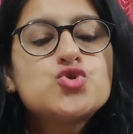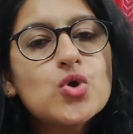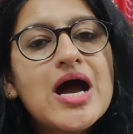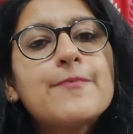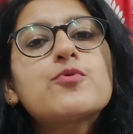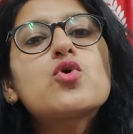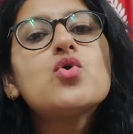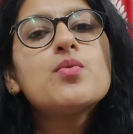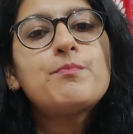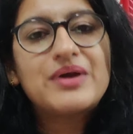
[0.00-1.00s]
जो
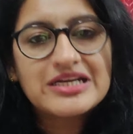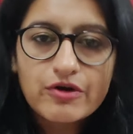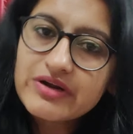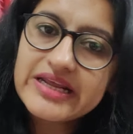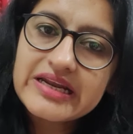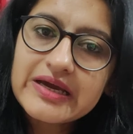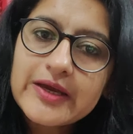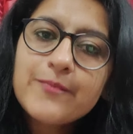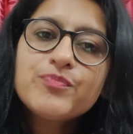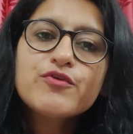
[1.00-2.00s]
आपको प्रिंट आउट लेना
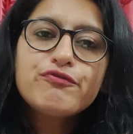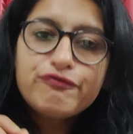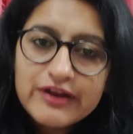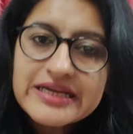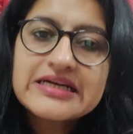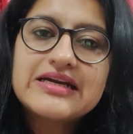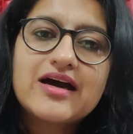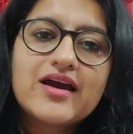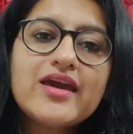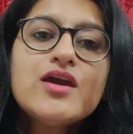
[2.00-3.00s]
है फिल
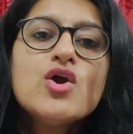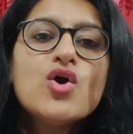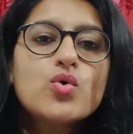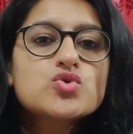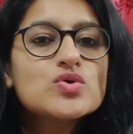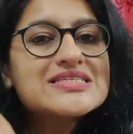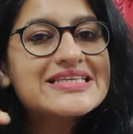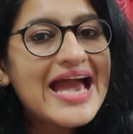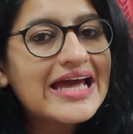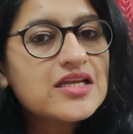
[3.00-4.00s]
करना है उसको
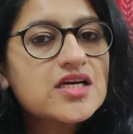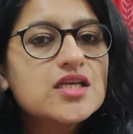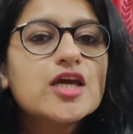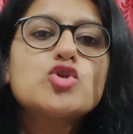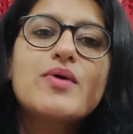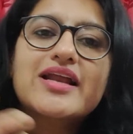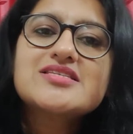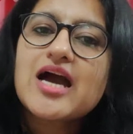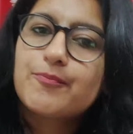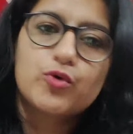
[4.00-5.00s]
स्कैन करके दोबारा
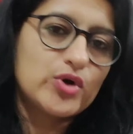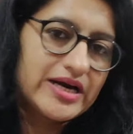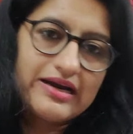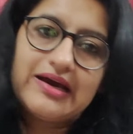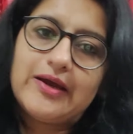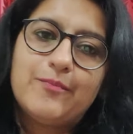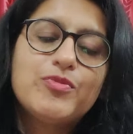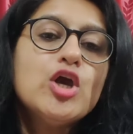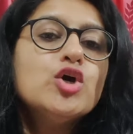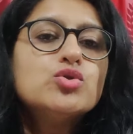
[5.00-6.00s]
से अपलोड करना है
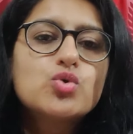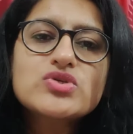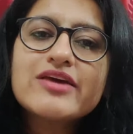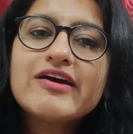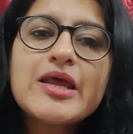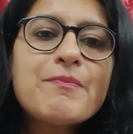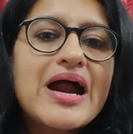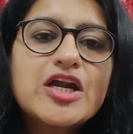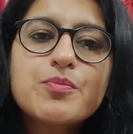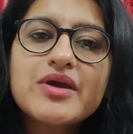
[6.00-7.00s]
दूसरे वाले
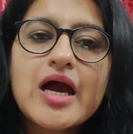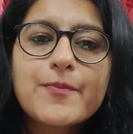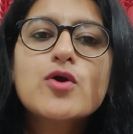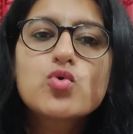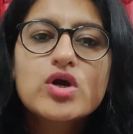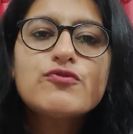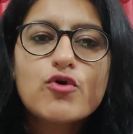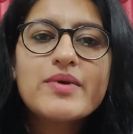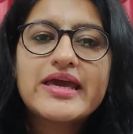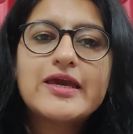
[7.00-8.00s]
पार्ट में आपका गूगल
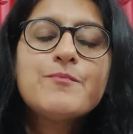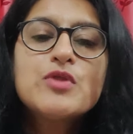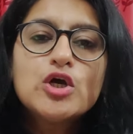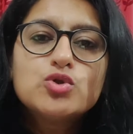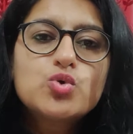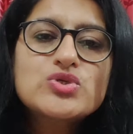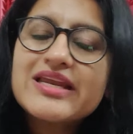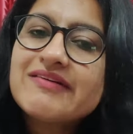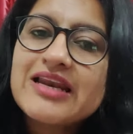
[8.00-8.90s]
फॉर्म है ये दूसरे